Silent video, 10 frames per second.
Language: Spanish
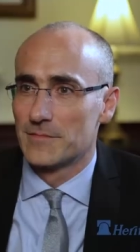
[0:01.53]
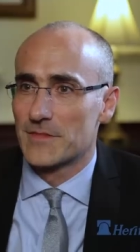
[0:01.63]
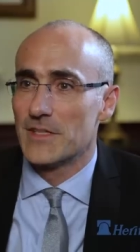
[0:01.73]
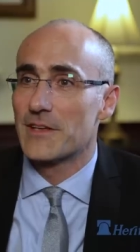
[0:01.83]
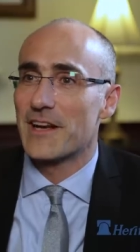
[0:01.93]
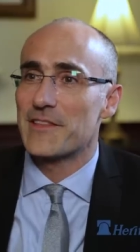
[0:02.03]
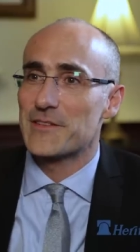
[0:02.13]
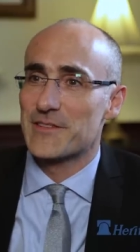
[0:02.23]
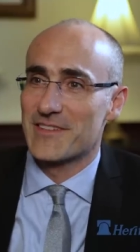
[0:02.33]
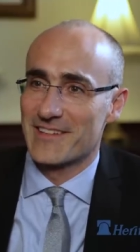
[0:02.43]
Sí,
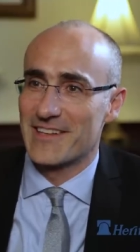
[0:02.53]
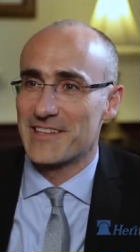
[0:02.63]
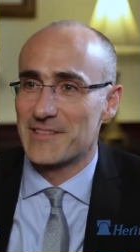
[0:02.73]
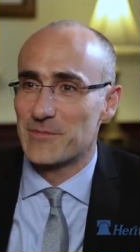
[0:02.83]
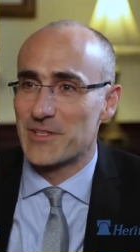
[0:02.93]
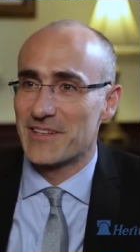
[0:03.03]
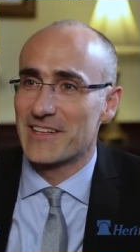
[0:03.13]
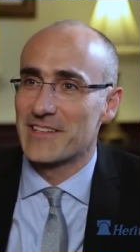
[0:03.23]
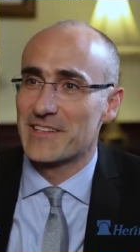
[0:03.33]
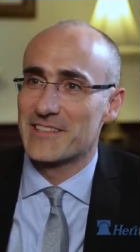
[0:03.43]
gracias, gracias, muchas
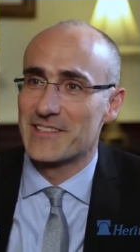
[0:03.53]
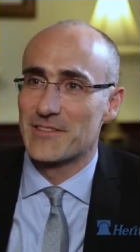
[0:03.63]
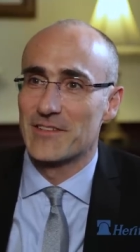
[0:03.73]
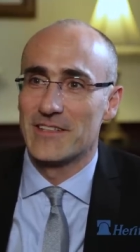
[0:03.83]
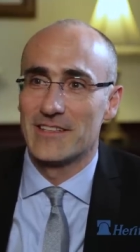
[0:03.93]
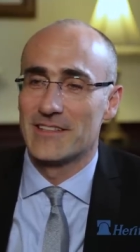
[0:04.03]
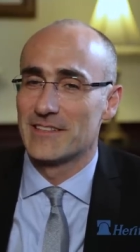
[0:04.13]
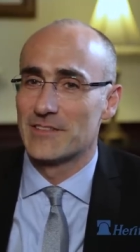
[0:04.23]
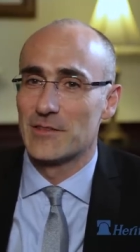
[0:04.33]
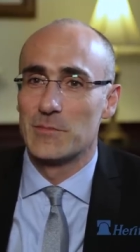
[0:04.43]
gracias. Estoy,
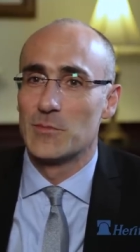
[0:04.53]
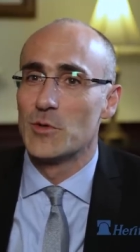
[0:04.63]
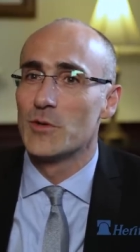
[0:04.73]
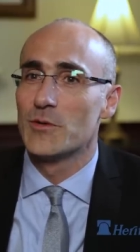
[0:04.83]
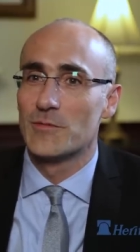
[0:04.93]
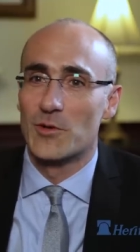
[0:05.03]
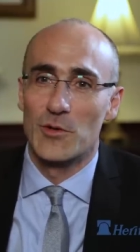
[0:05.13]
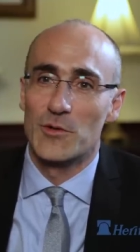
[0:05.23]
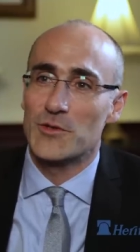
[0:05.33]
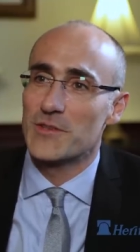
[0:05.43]
estoy muy
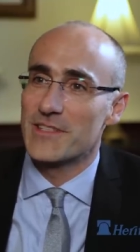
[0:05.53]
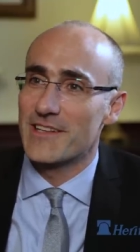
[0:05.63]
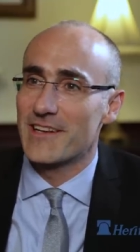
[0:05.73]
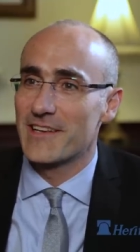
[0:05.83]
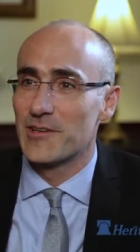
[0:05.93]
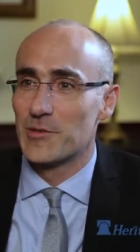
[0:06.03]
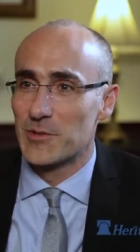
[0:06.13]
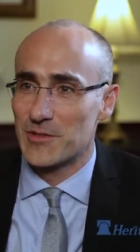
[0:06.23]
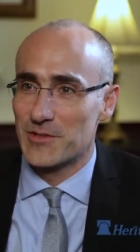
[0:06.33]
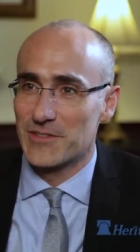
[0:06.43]
orgulloso de estar aquí con
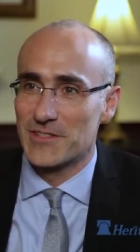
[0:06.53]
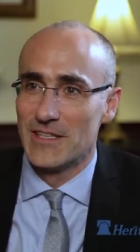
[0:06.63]
vosotros.